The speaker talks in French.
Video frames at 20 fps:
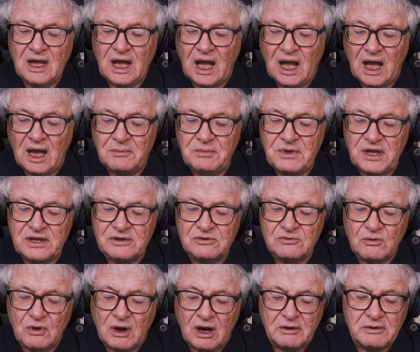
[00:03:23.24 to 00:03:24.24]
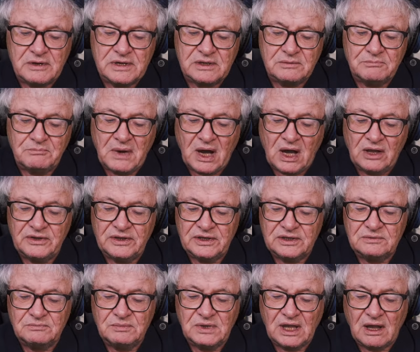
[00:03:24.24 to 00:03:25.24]
ah, I've been wearing a bonnet
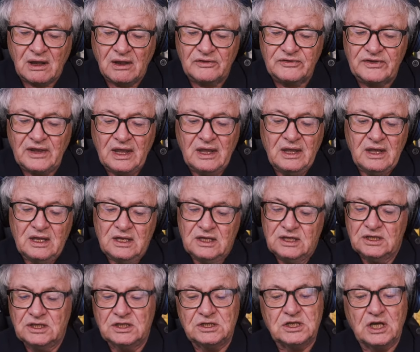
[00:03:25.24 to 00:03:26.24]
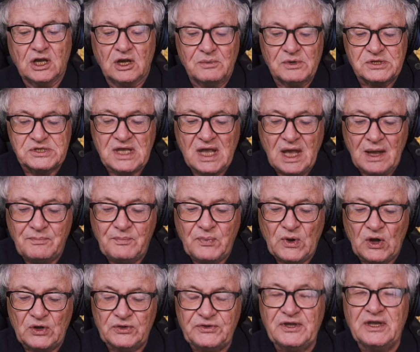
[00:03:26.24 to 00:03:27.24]
because euh, j'ai commencé à
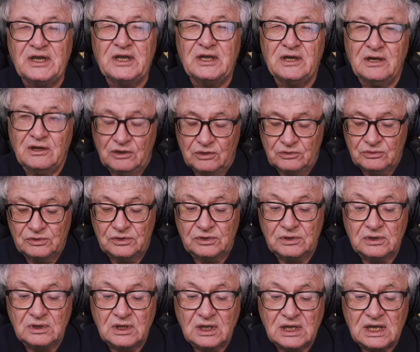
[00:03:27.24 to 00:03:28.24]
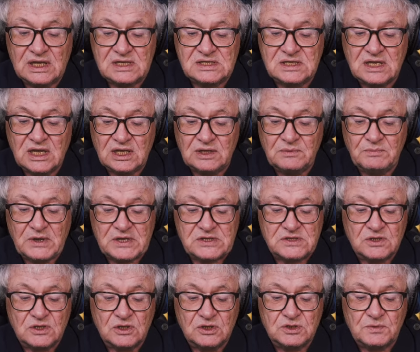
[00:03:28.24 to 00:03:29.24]
porter euh, une casquette
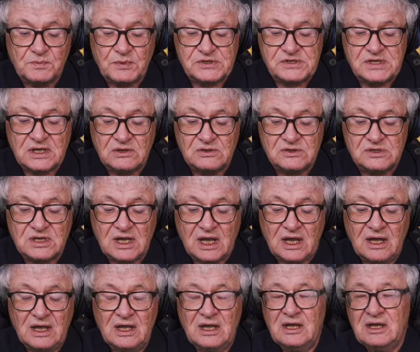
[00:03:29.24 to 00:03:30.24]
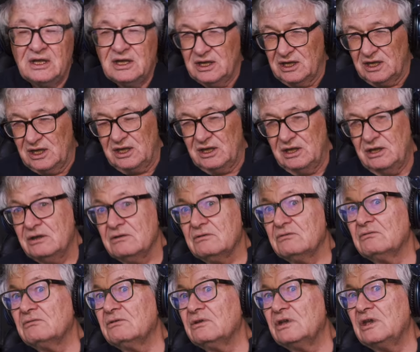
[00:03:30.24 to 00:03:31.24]
parce que je pensais que ça
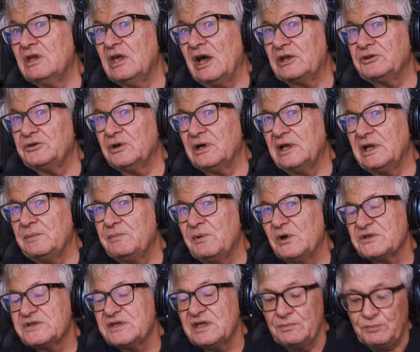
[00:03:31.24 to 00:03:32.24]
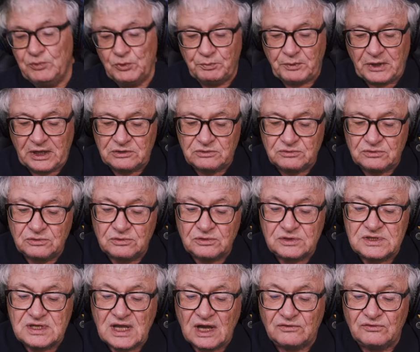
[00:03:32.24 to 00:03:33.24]
garderait les pensées plus près du
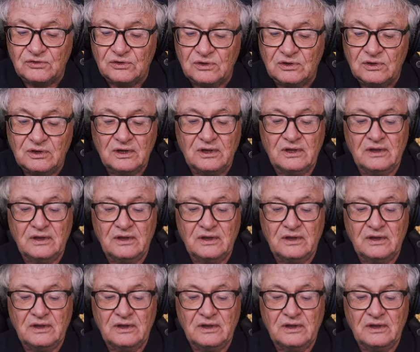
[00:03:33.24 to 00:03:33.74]
cerveau.